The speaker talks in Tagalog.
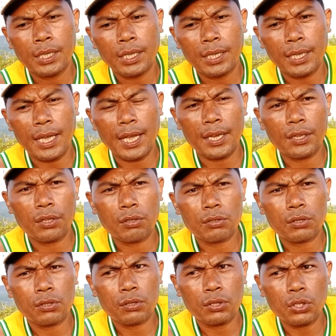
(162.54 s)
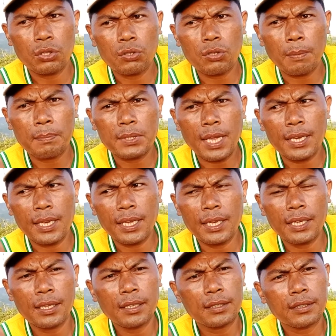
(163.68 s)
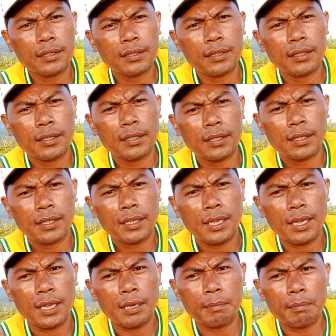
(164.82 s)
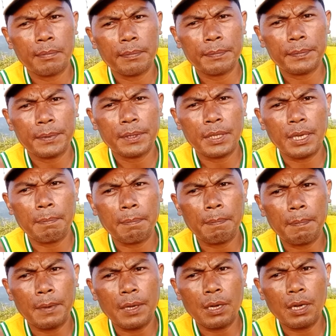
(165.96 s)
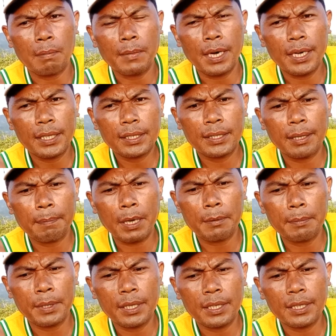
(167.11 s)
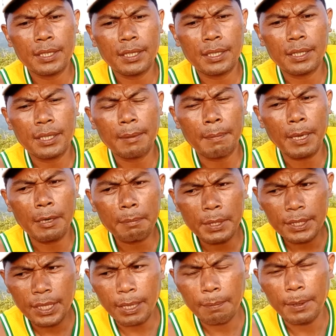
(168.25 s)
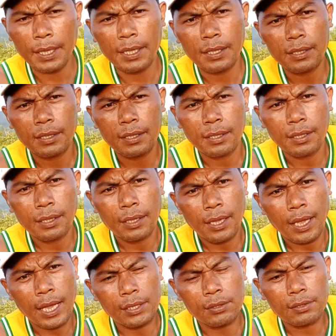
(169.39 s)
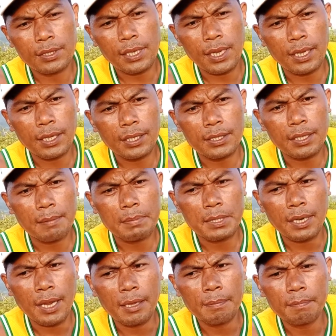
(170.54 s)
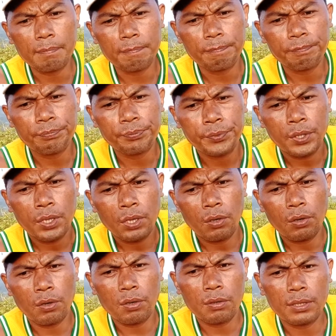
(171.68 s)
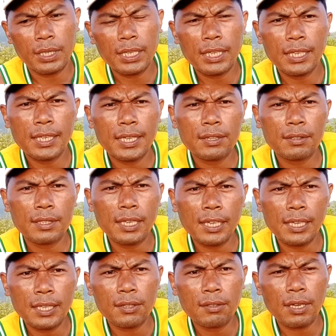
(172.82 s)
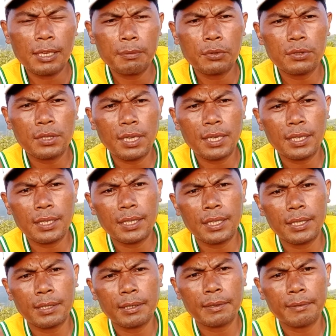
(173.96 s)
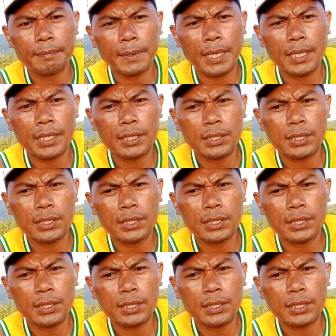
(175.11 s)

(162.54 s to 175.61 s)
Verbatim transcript: iyang YouTube channel um the uh, Mark the Farmer the Farmer TV ato siyang i-subscribe o dili na, dili na to kalimutan ang pag